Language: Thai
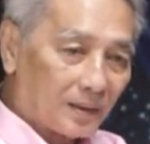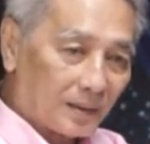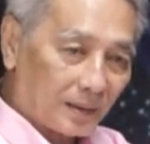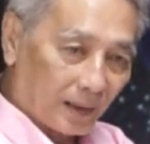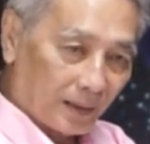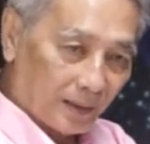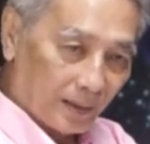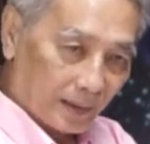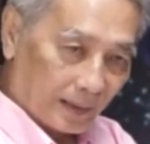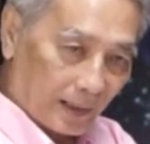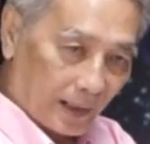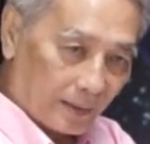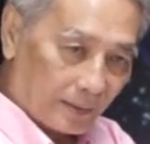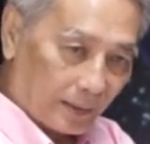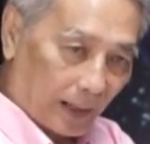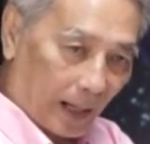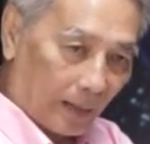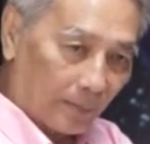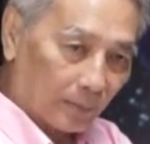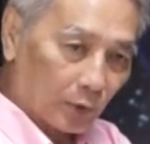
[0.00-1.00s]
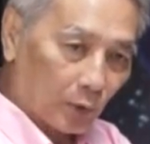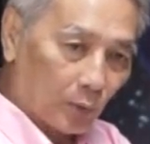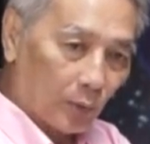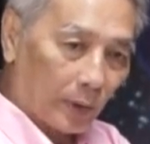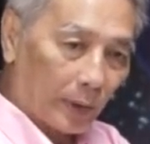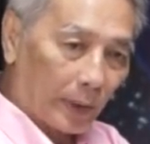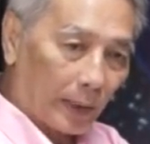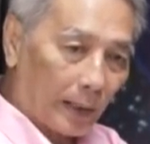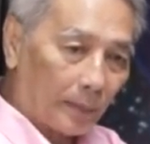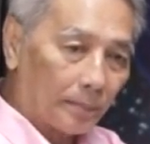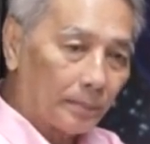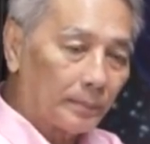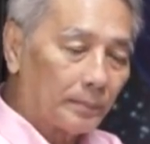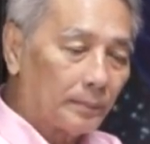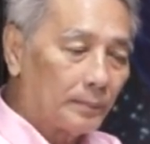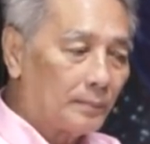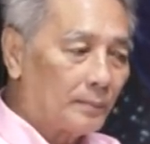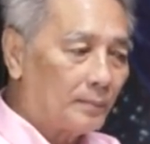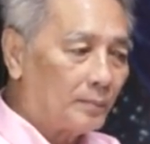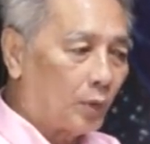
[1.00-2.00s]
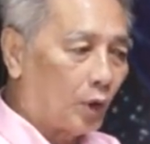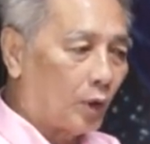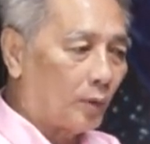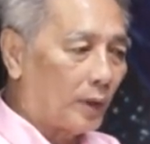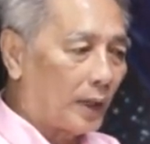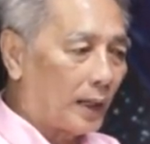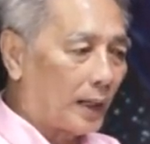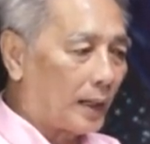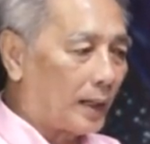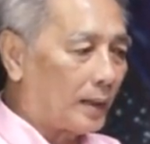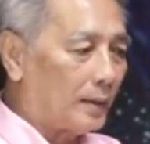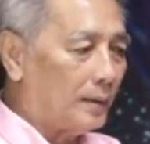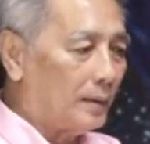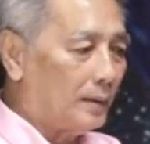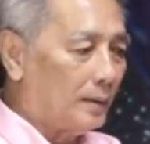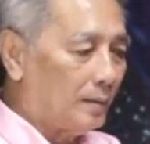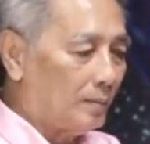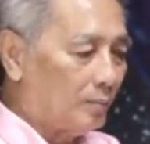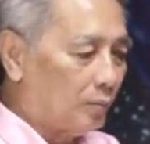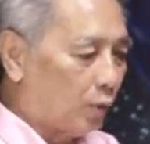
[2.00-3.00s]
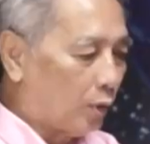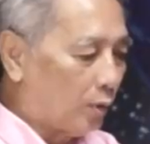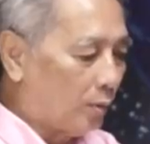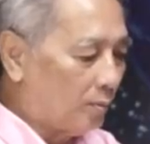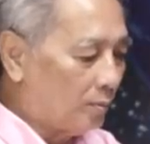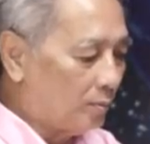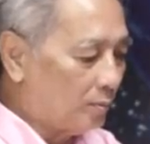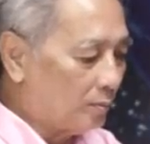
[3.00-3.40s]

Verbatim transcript: จะเหลือแค่สามตัวนะครับ เพราะว่าผม